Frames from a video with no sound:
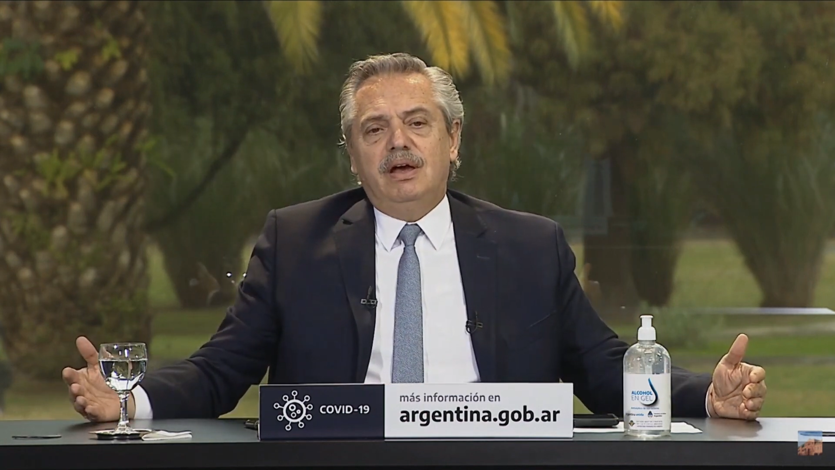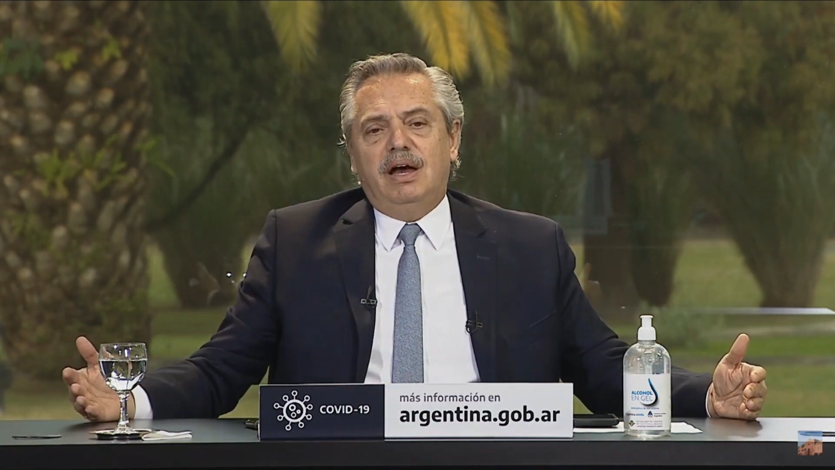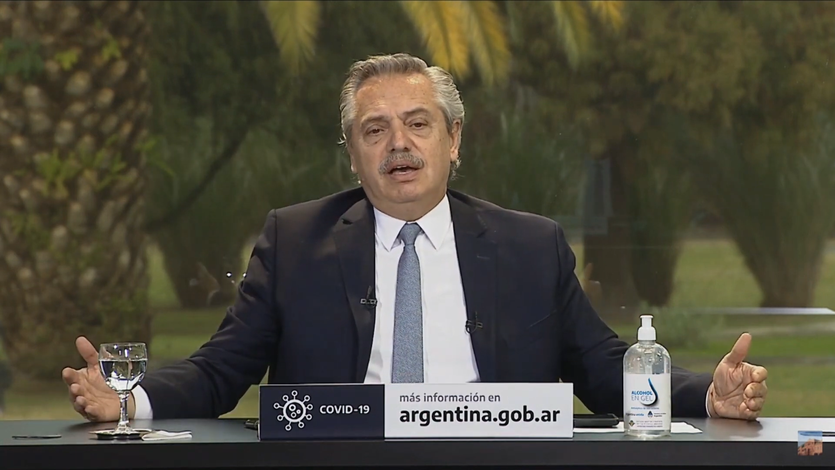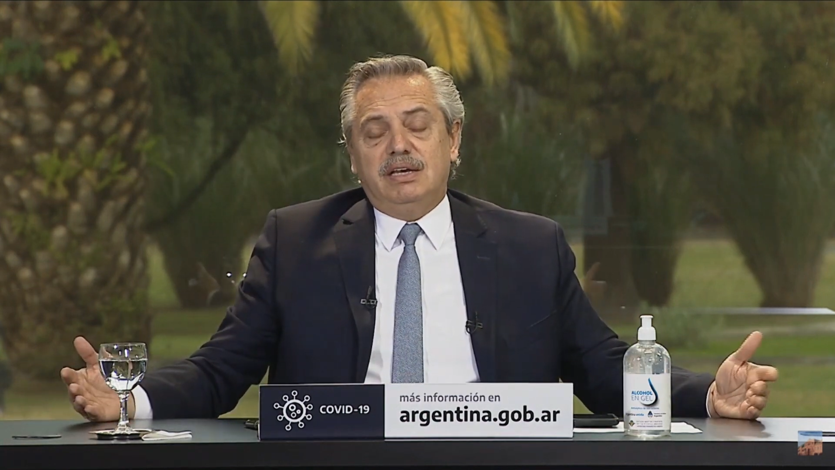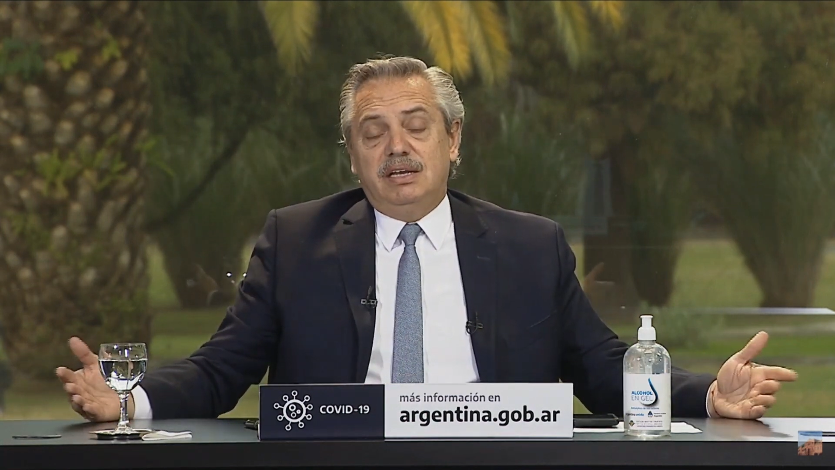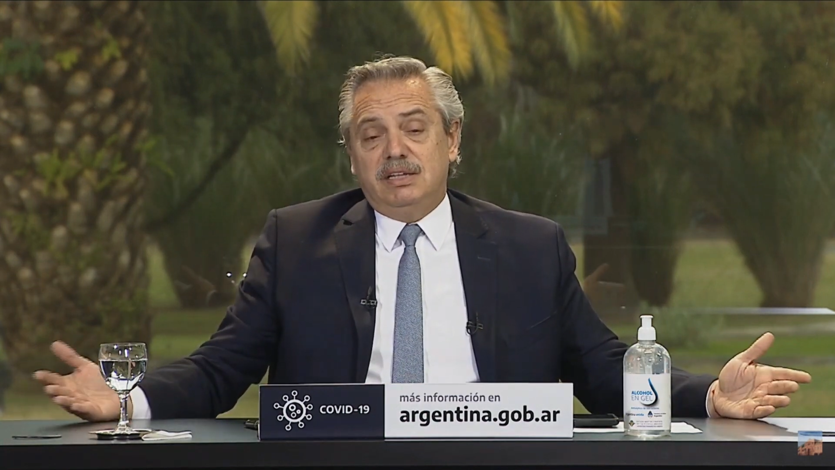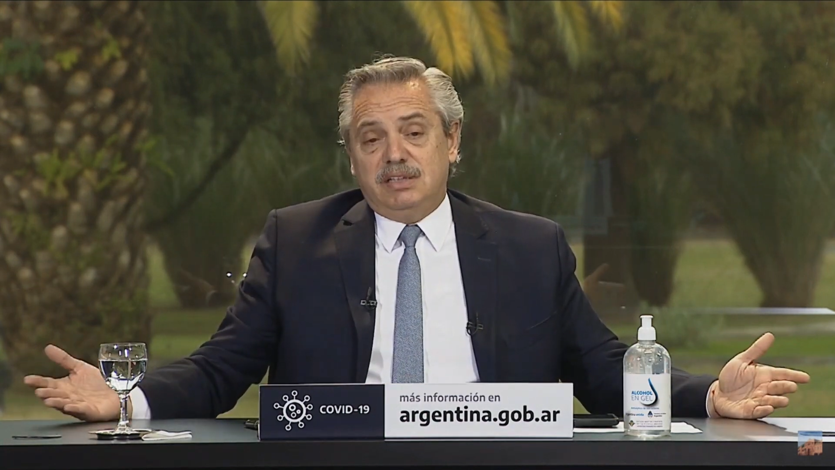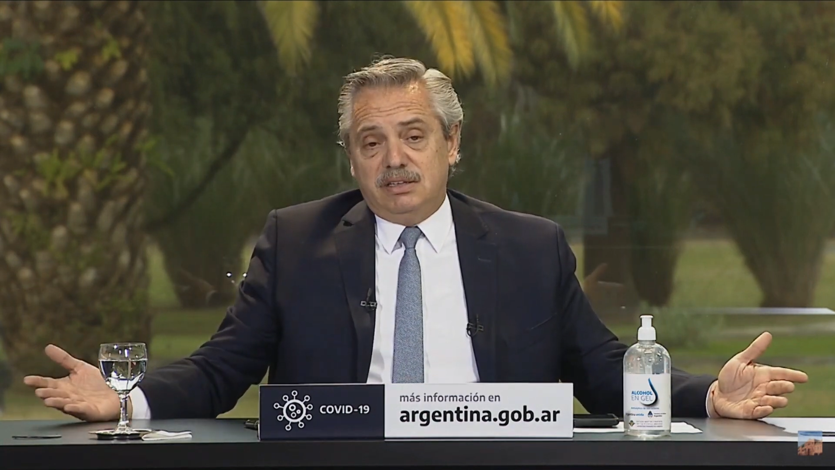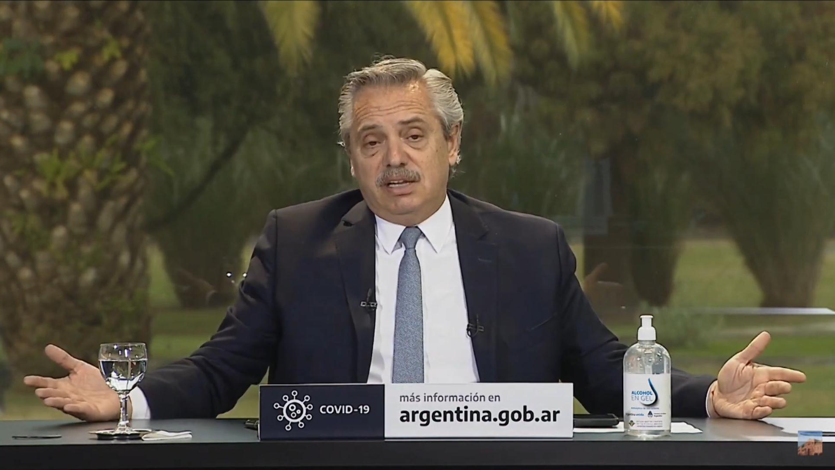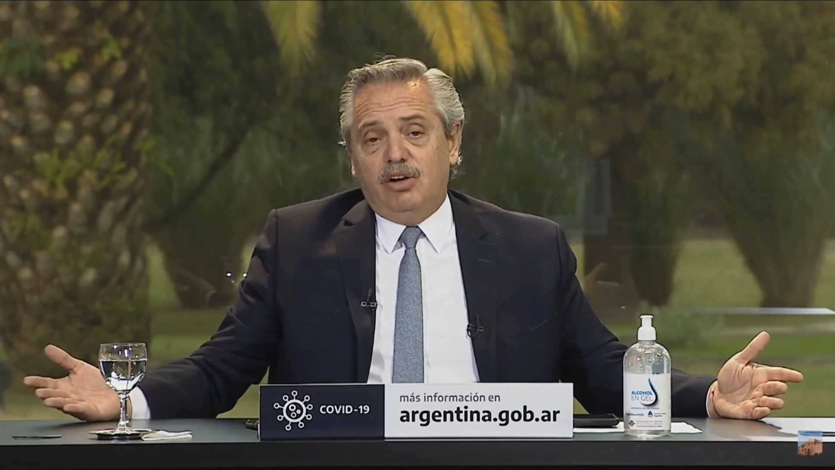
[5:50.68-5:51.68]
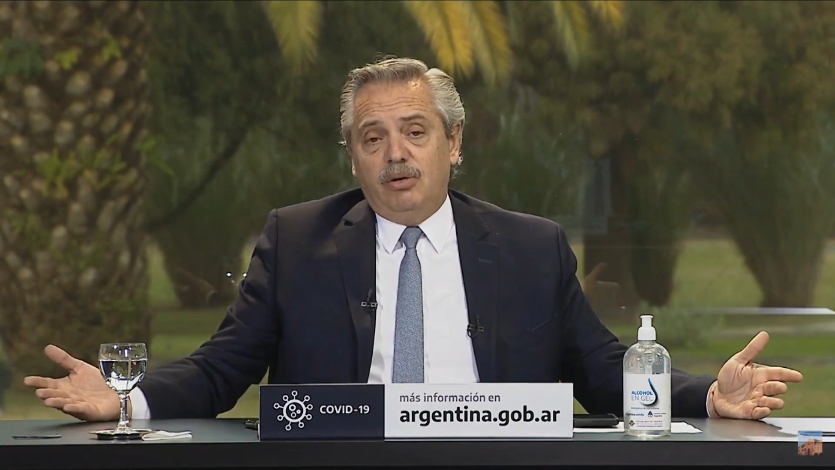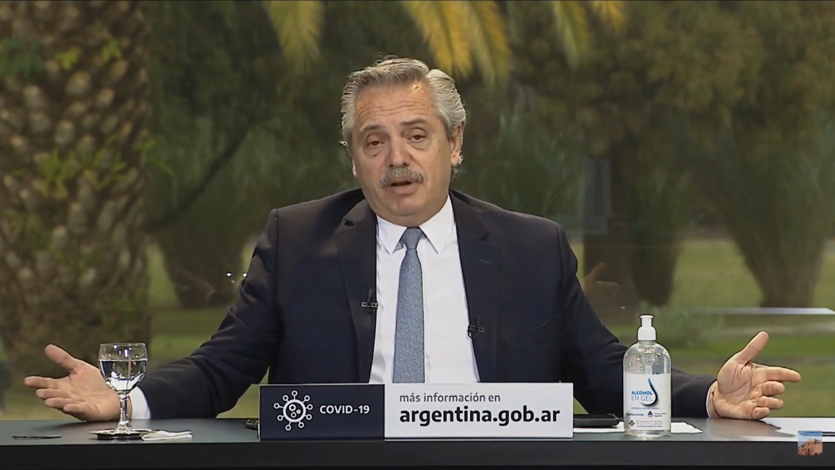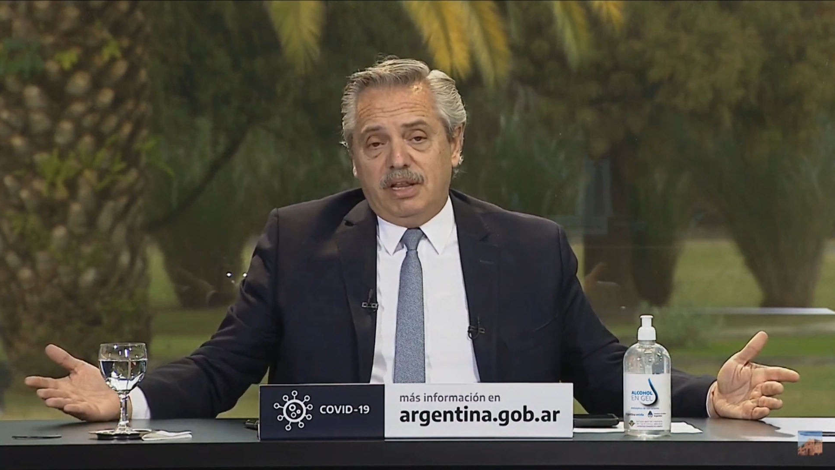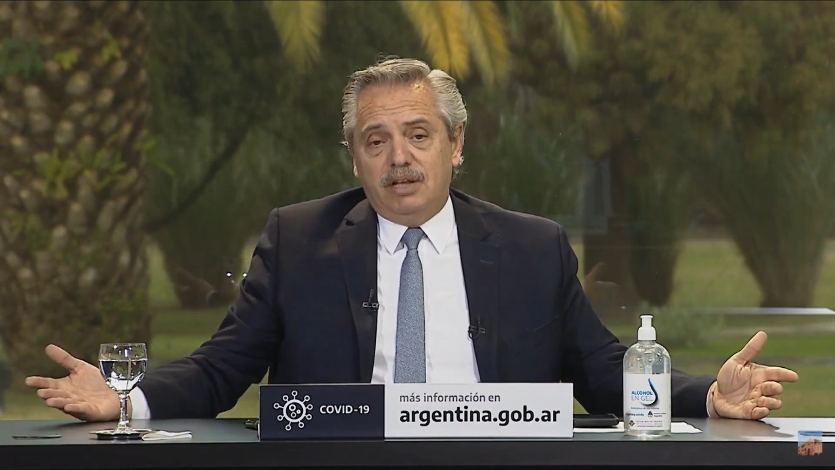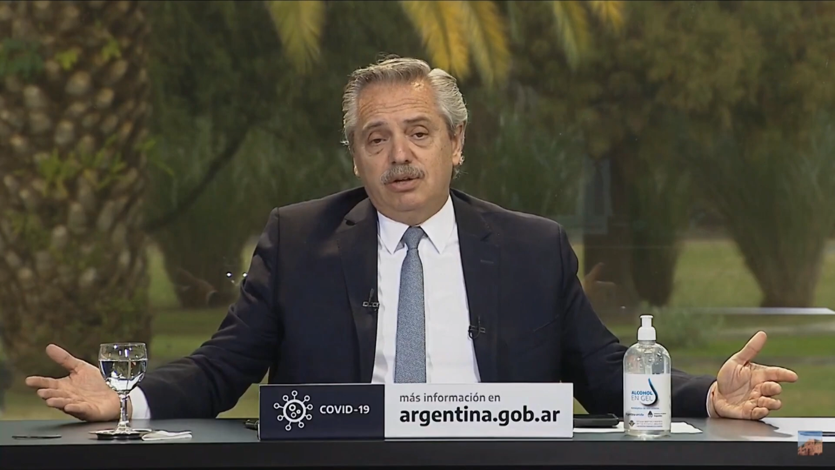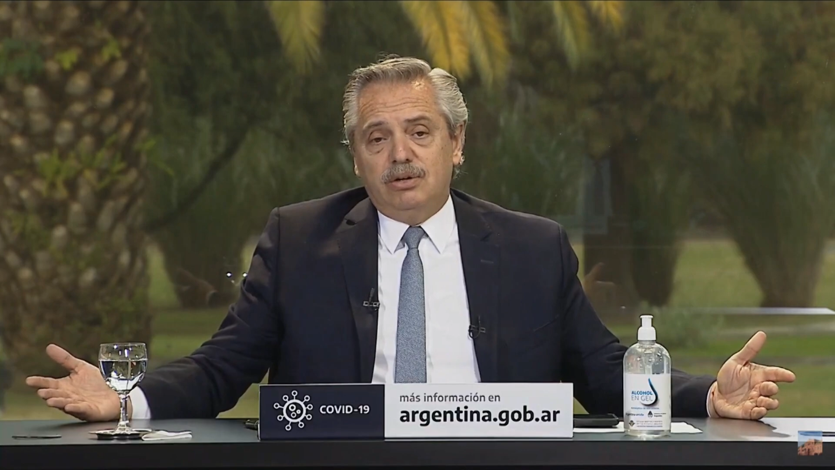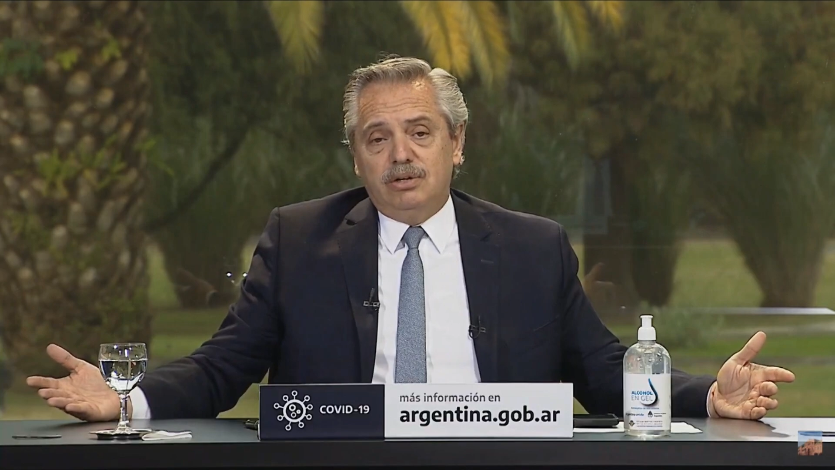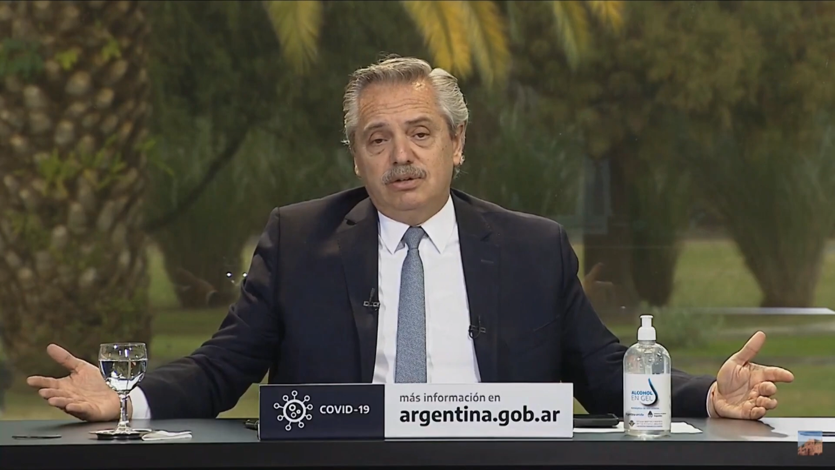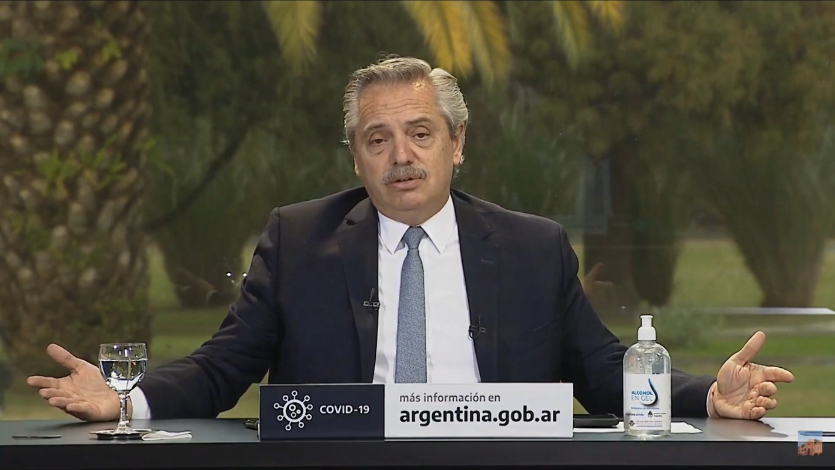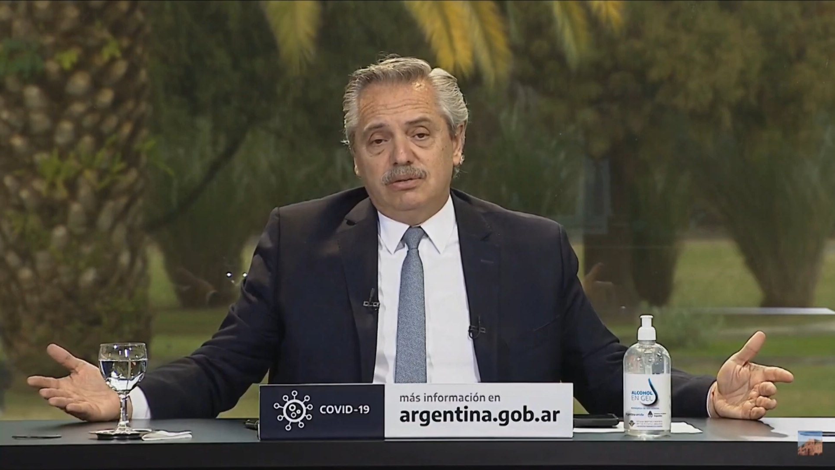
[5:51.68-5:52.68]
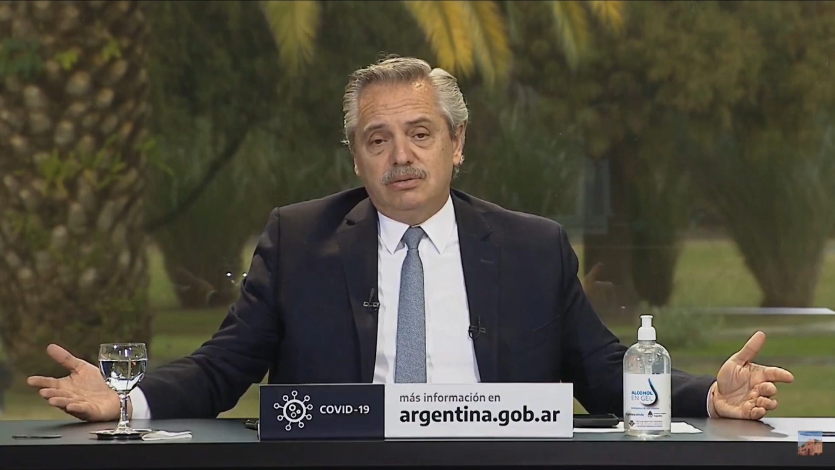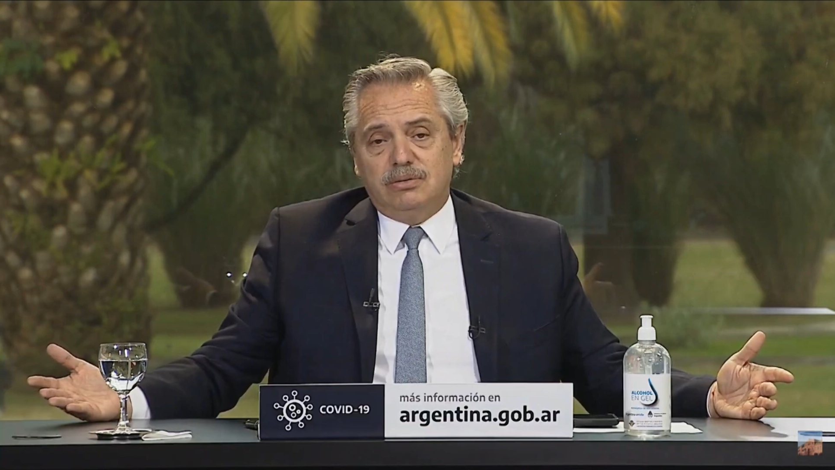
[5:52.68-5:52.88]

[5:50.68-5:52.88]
a quienes están gobernando